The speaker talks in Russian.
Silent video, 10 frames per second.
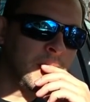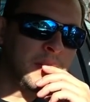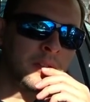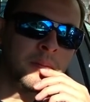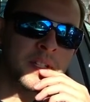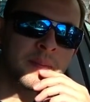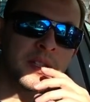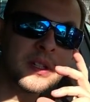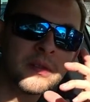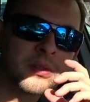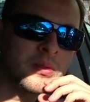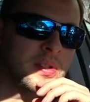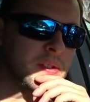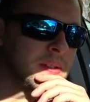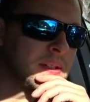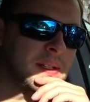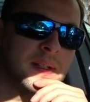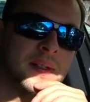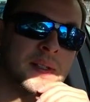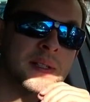Потом посмотрел, вернулся.
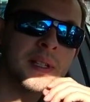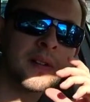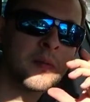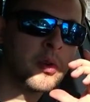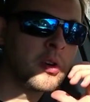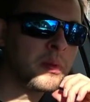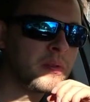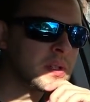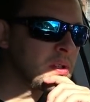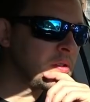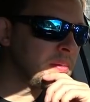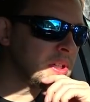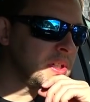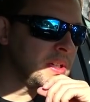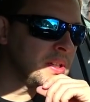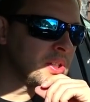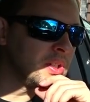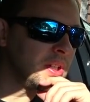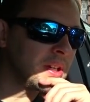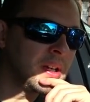Слава богу, повезло, в машине
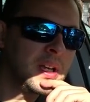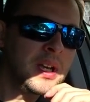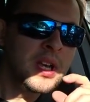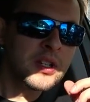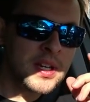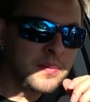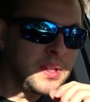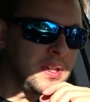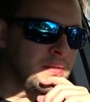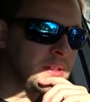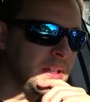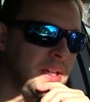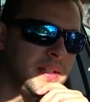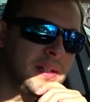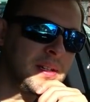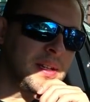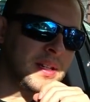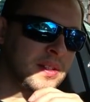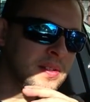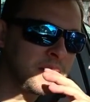лежит чек. Сейчас мы едем в строительный,
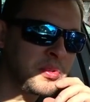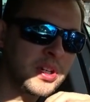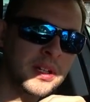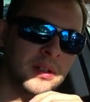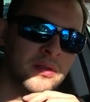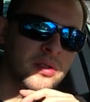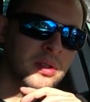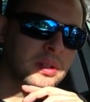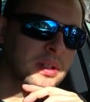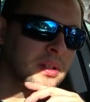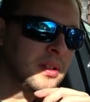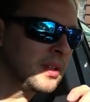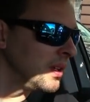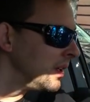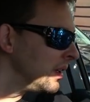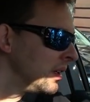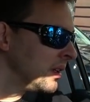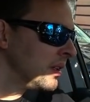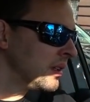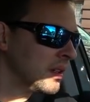я запечатал все это
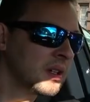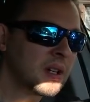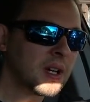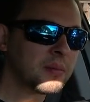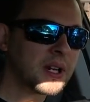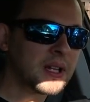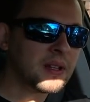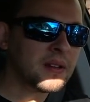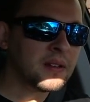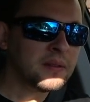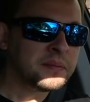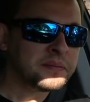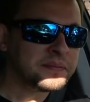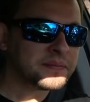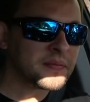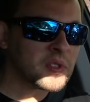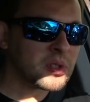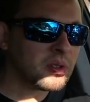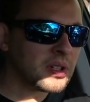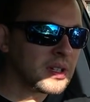обратно в,
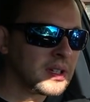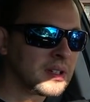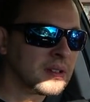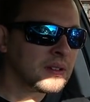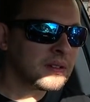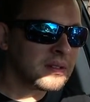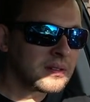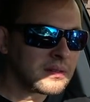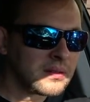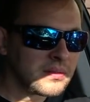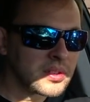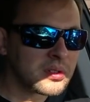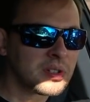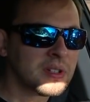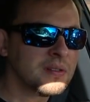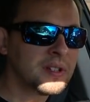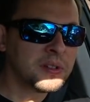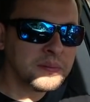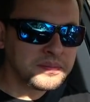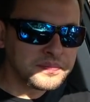исходное, в исходный вид.